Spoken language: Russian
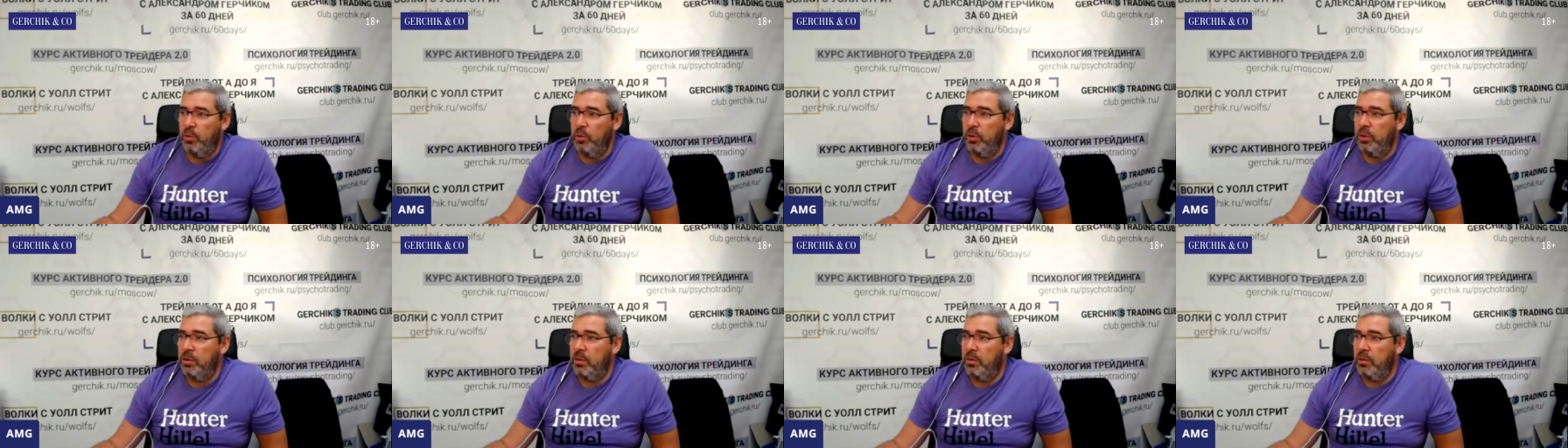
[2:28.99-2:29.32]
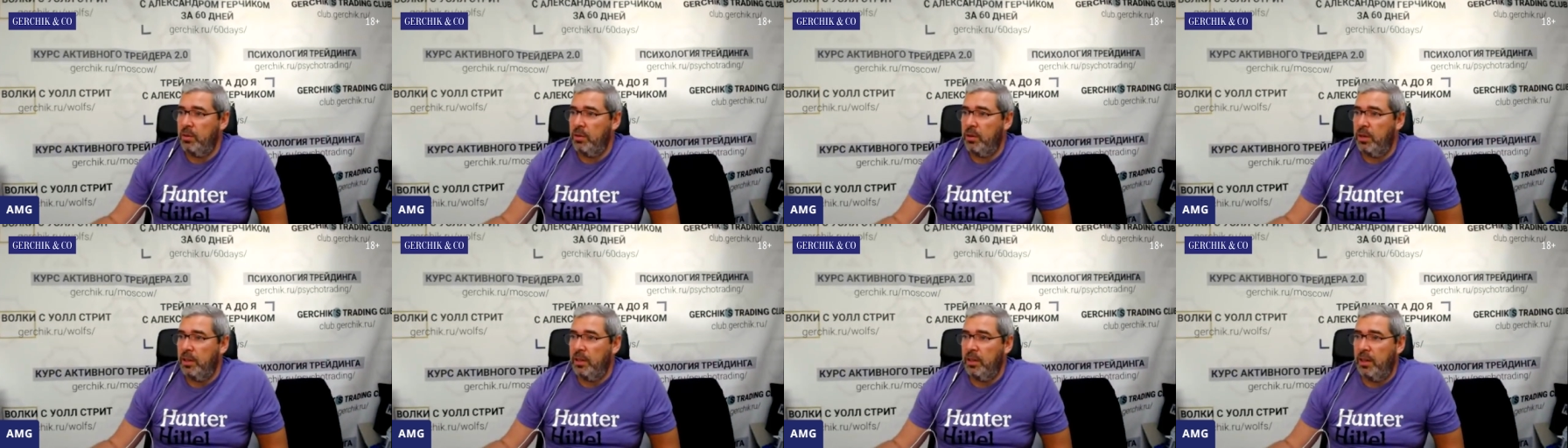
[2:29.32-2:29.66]
вот
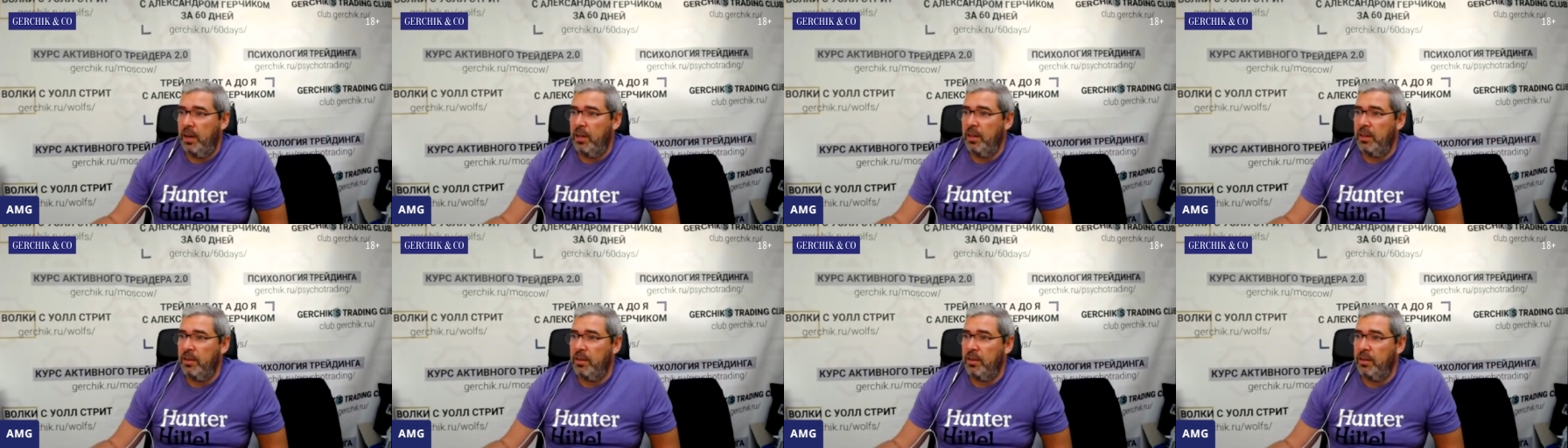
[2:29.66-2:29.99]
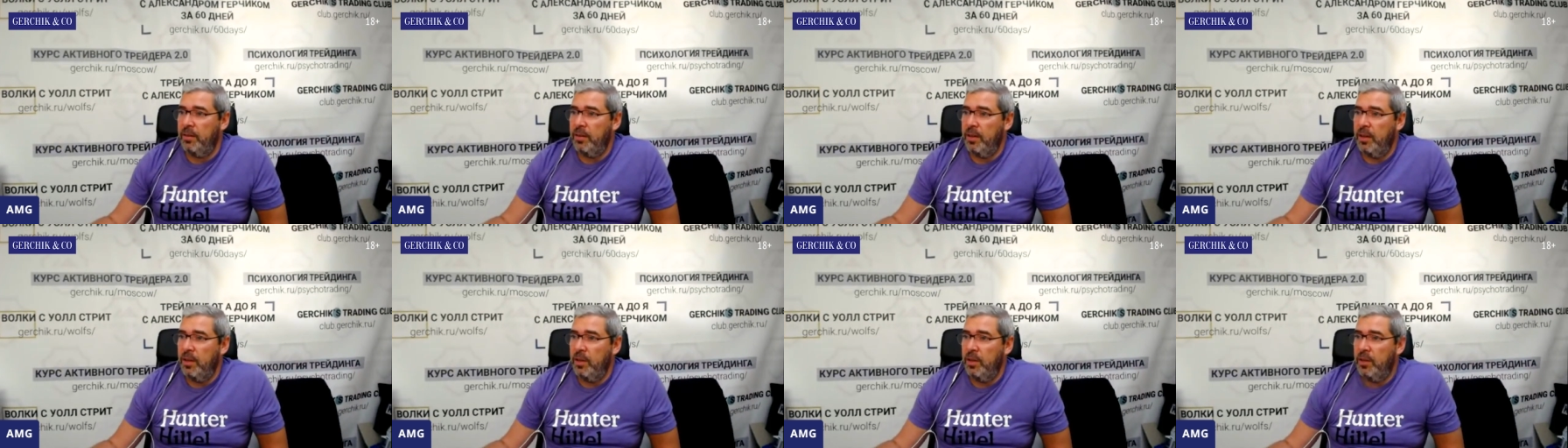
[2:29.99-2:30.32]

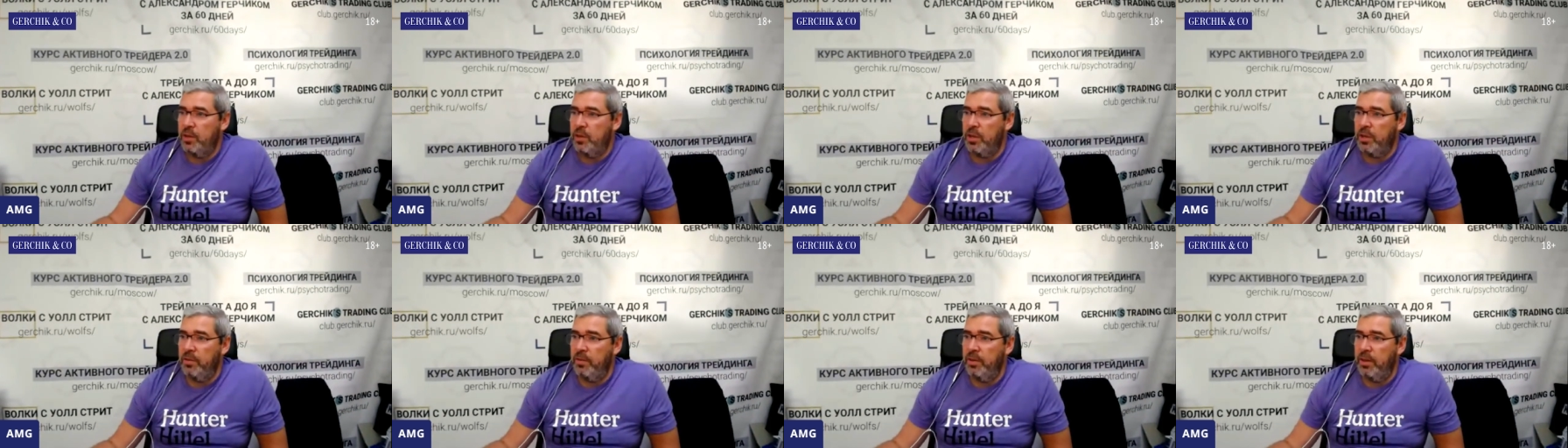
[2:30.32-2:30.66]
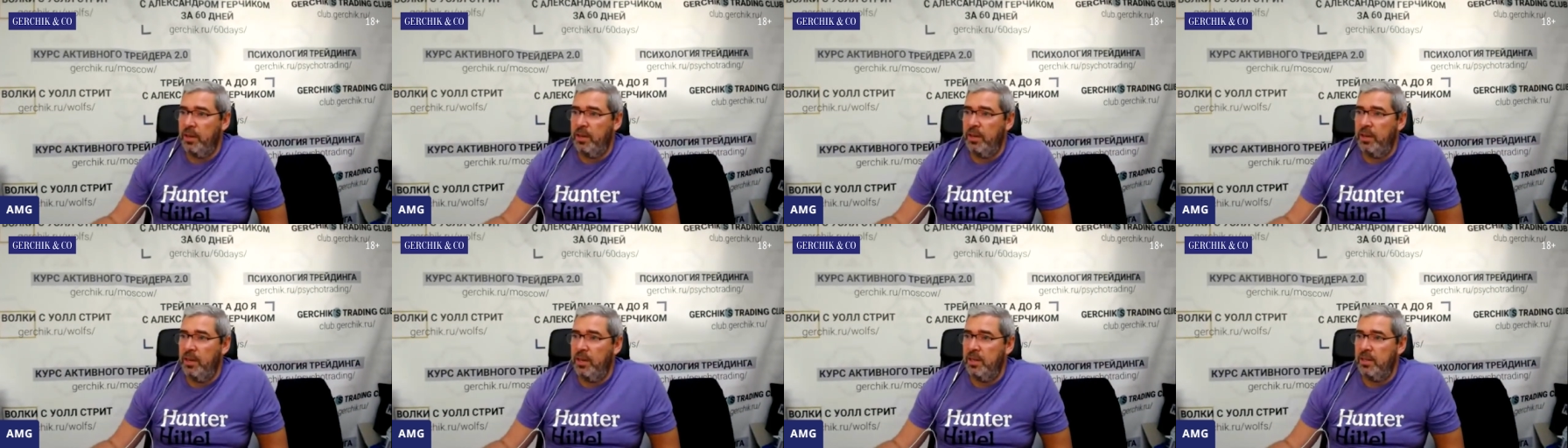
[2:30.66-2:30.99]
конкретно
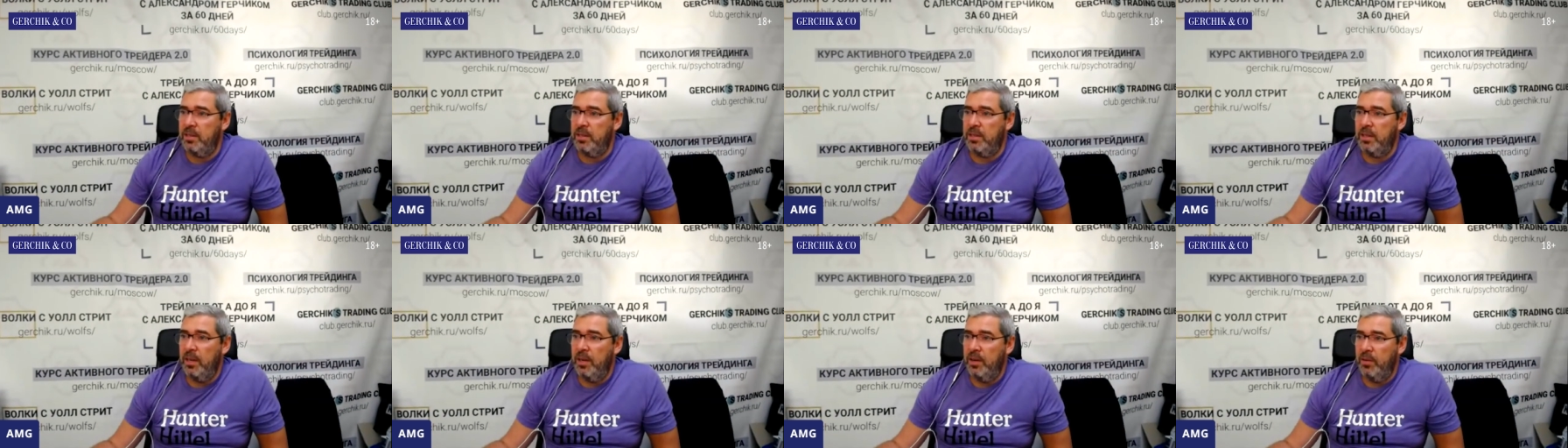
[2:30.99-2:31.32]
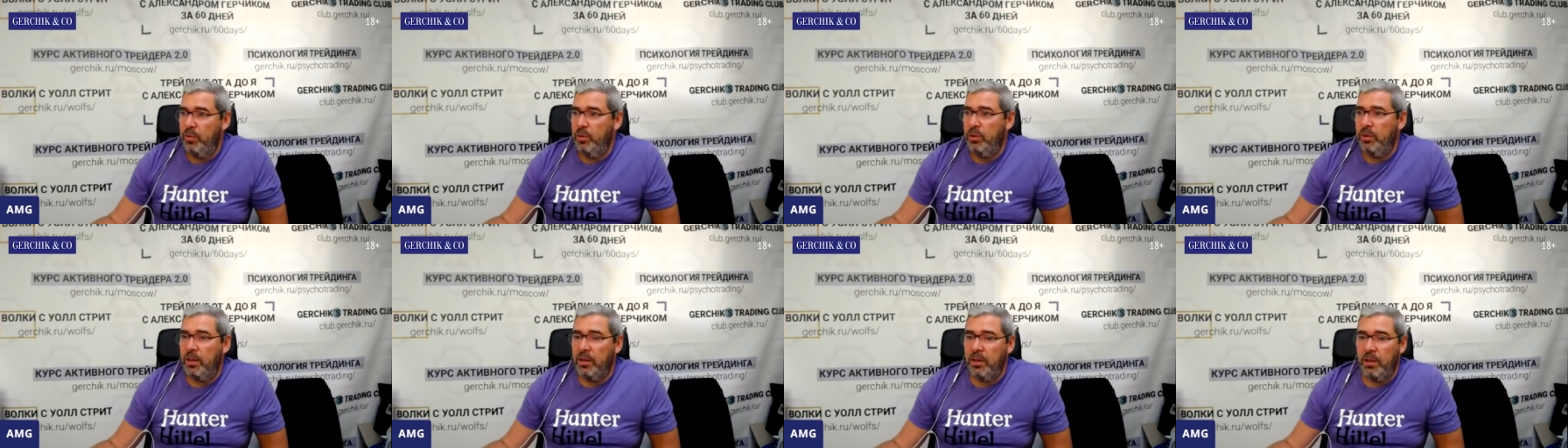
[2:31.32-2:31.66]
человек есть,
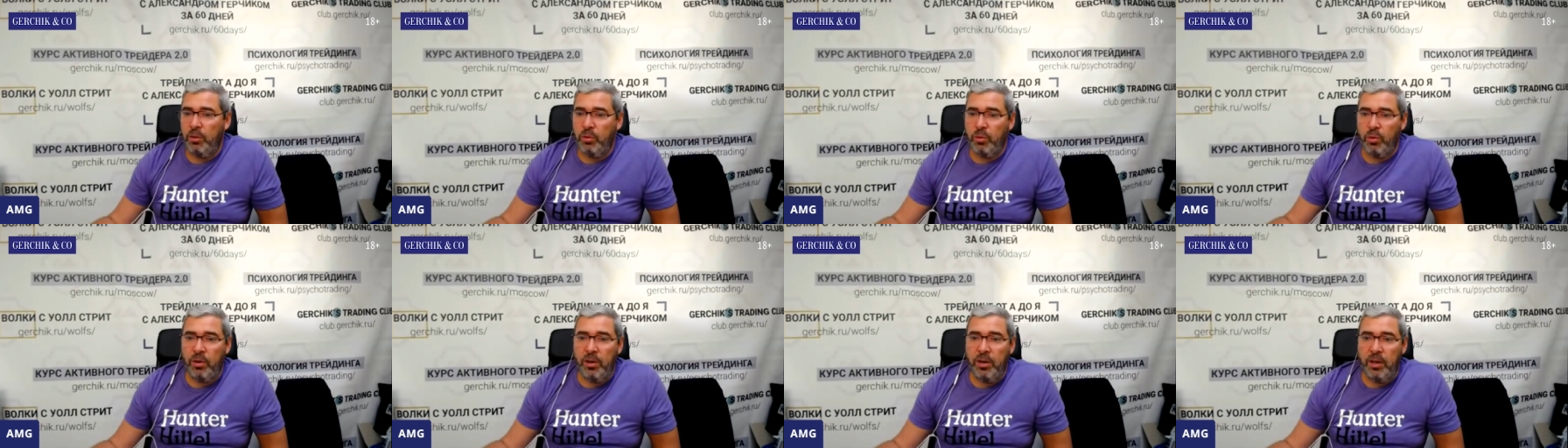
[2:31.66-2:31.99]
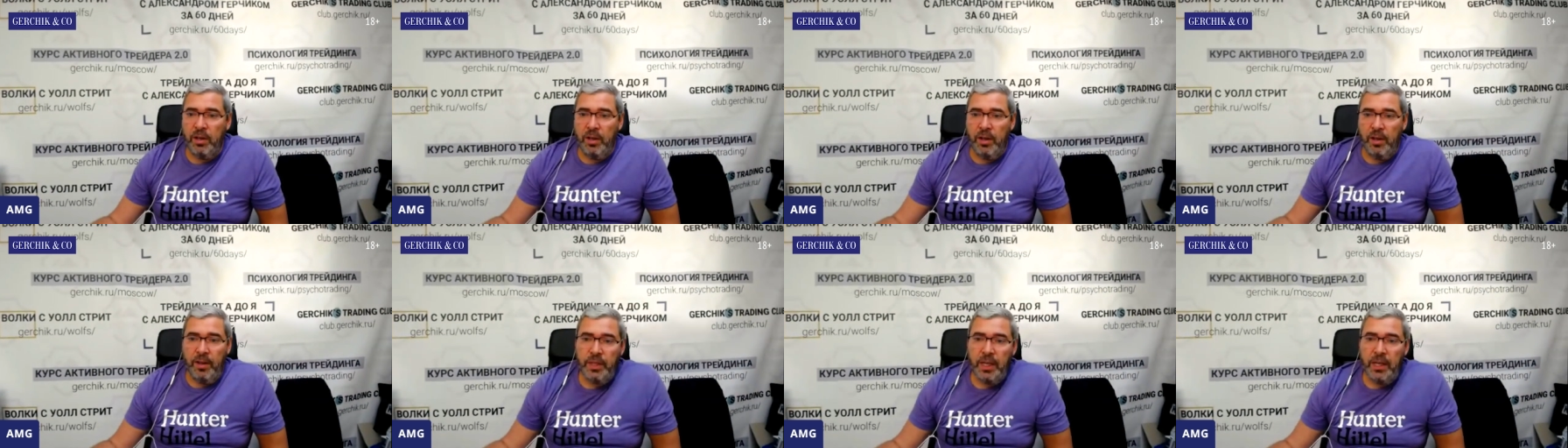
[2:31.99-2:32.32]
вот
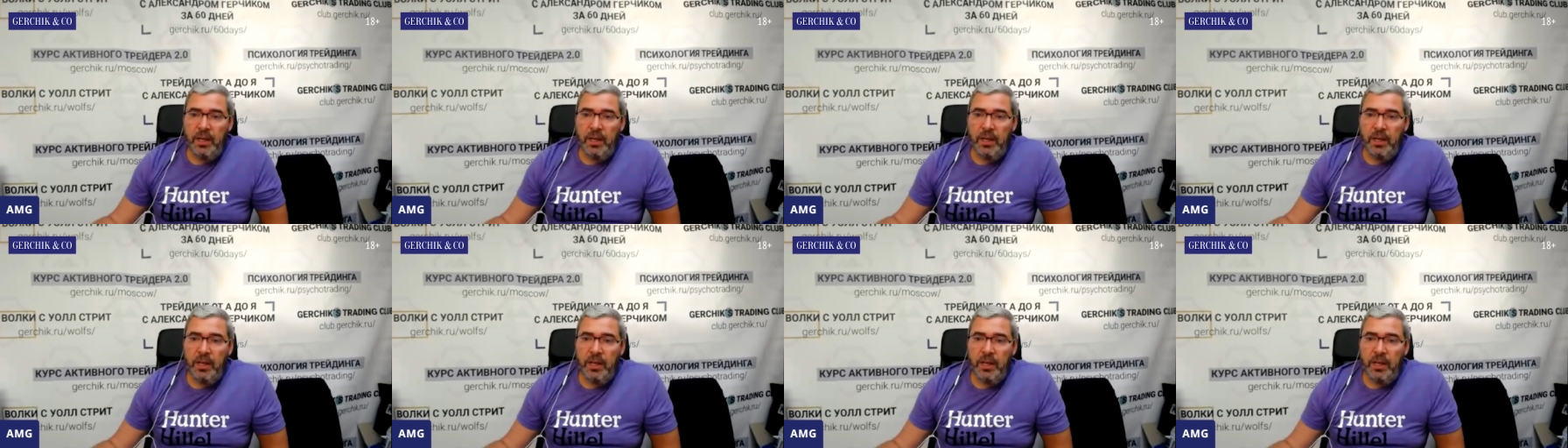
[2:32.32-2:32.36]
Анатолий.